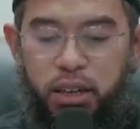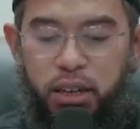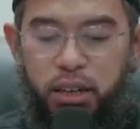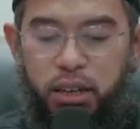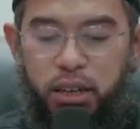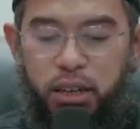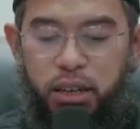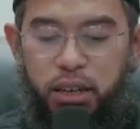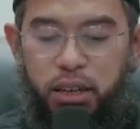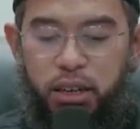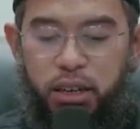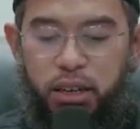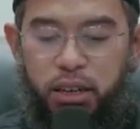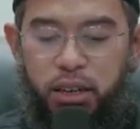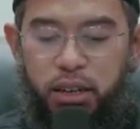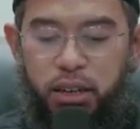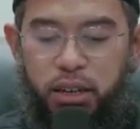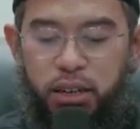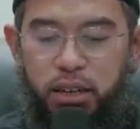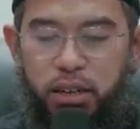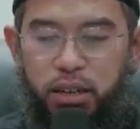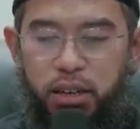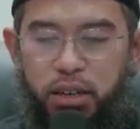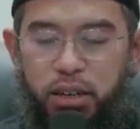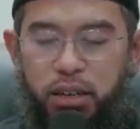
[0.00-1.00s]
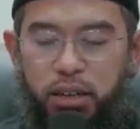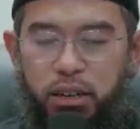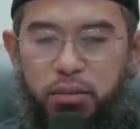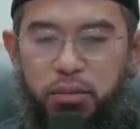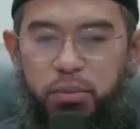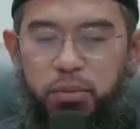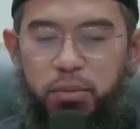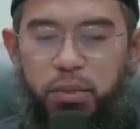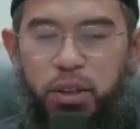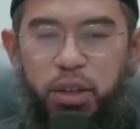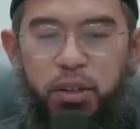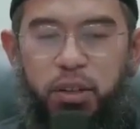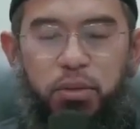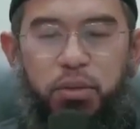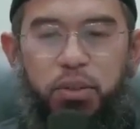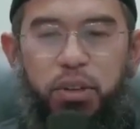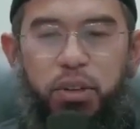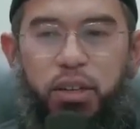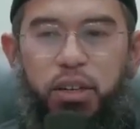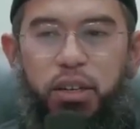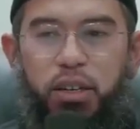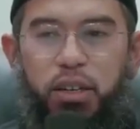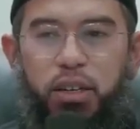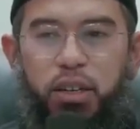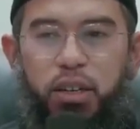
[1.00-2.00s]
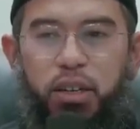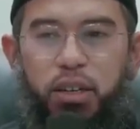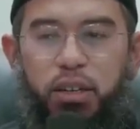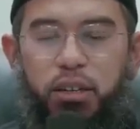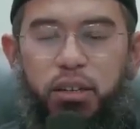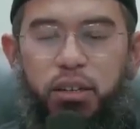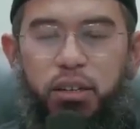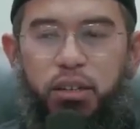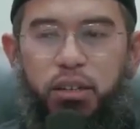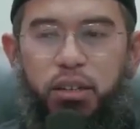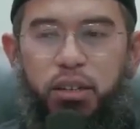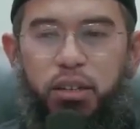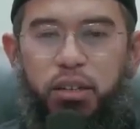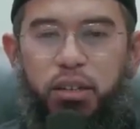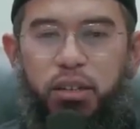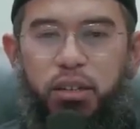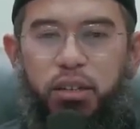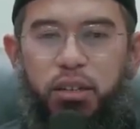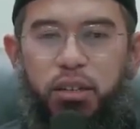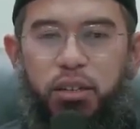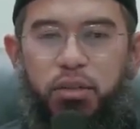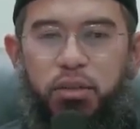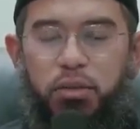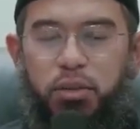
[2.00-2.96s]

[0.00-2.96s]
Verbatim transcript: uh, dan gun dan uh,